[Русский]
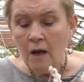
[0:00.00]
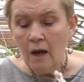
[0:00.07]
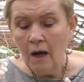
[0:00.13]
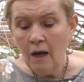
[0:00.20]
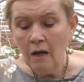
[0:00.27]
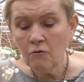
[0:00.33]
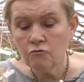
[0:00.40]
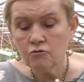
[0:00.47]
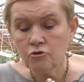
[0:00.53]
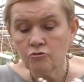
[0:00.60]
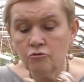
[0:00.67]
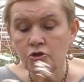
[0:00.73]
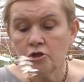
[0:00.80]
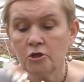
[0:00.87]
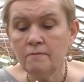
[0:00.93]
а
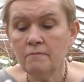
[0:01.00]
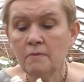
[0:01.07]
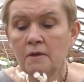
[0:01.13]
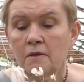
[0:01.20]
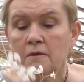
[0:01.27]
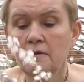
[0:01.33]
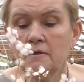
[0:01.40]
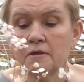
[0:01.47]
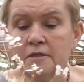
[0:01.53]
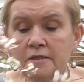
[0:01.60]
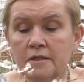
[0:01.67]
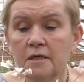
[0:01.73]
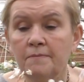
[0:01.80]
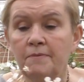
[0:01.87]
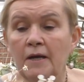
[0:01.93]
кусочком
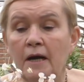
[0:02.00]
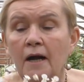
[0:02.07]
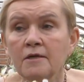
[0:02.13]
стебля.